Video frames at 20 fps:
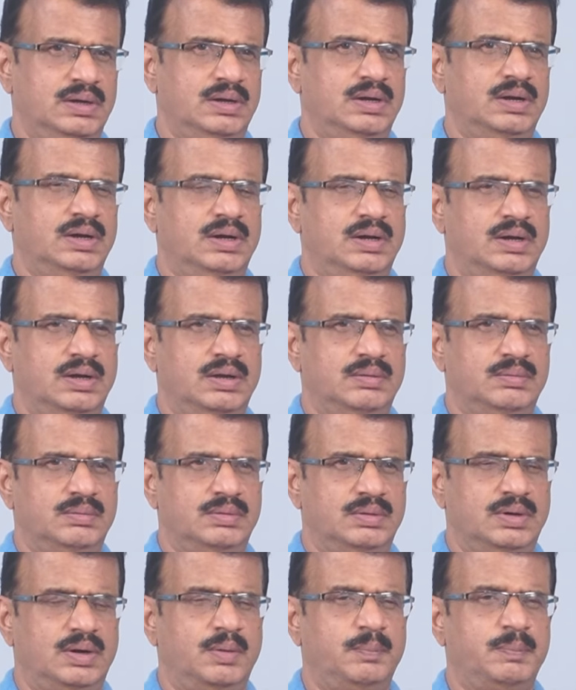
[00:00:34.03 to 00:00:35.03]

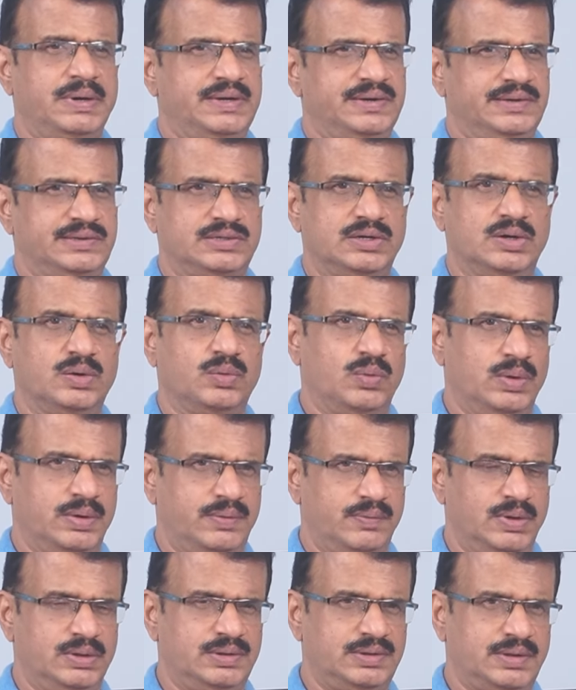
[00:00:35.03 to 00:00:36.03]
ఆ పిటిషన్
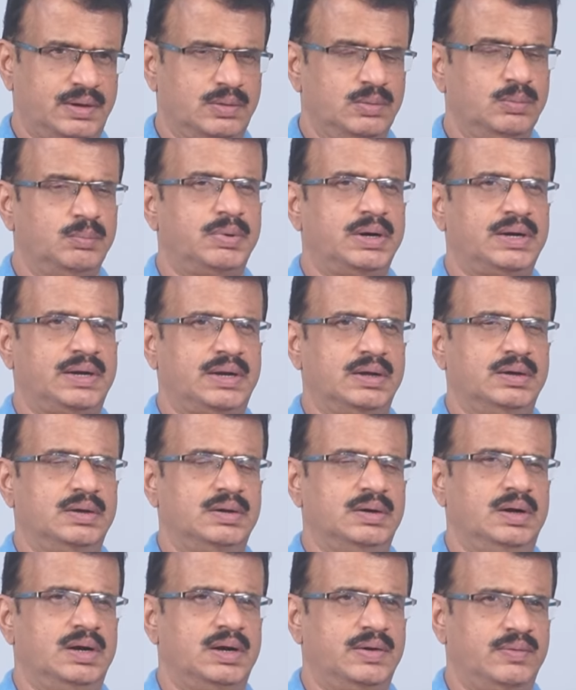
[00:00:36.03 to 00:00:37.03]
కొట్టివేశారు బట్
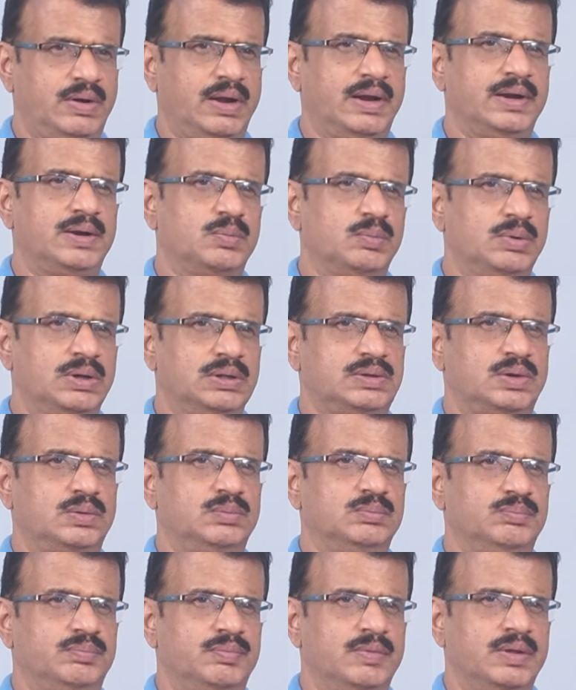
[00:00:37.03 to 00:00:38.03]
అడ్వకేట్
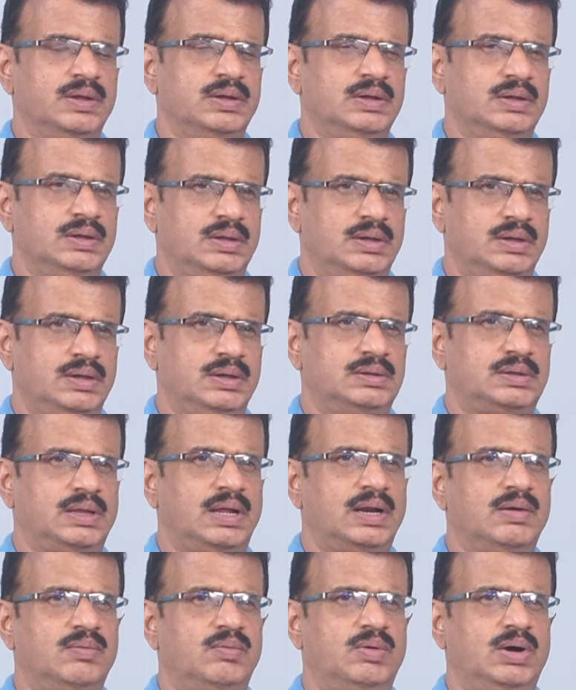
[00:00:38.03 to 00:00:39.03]
మాత్రం
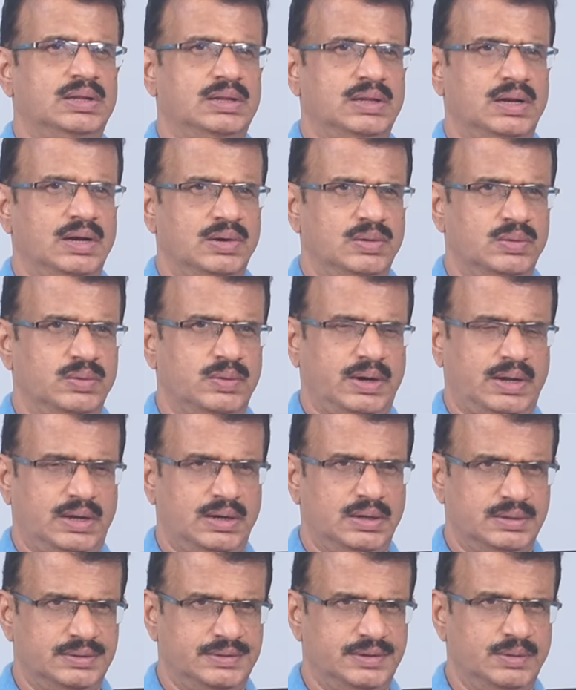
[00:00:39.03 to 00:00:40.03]
తన వాదనను
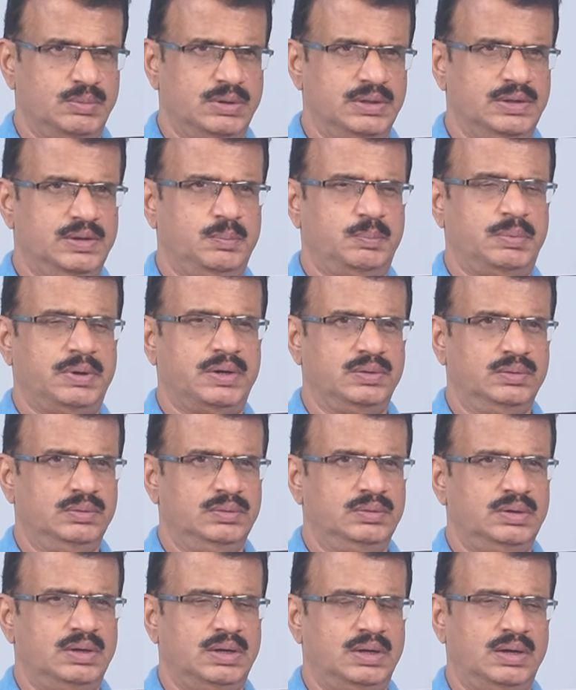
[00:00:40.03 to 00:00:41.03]
రికార్డ్ చేయమని చెప్పారు
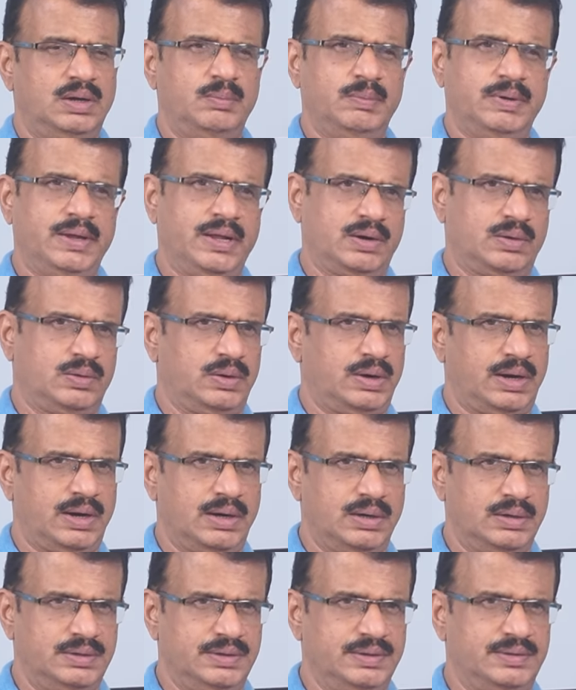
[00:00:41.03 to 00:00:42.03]
ఆ మేరకు
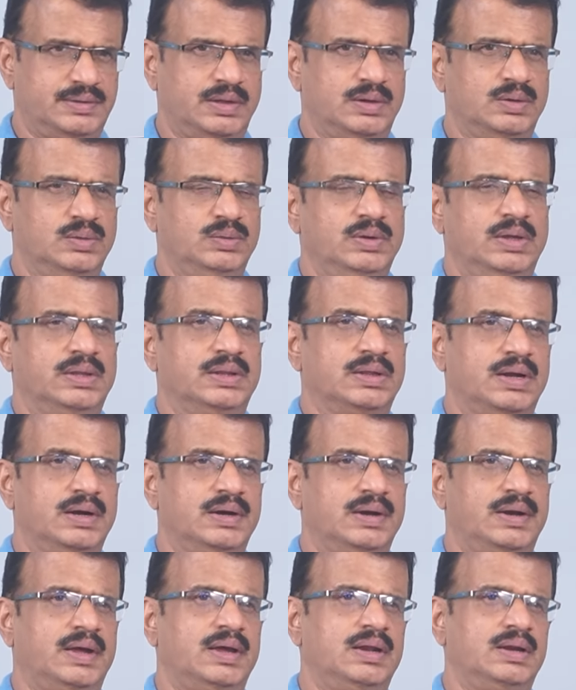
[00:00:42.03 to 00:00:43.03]
రికార్డ్ చేశారు
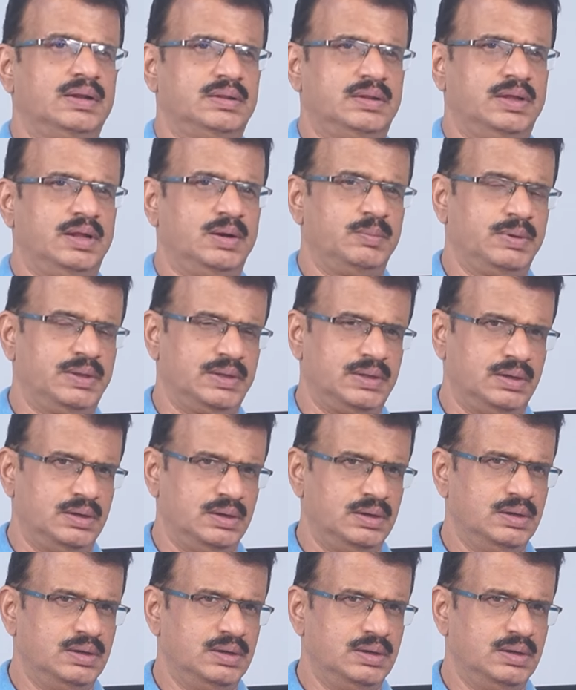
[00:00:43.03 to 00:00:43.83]
ఎందుకంటే ఆయన దీని మీద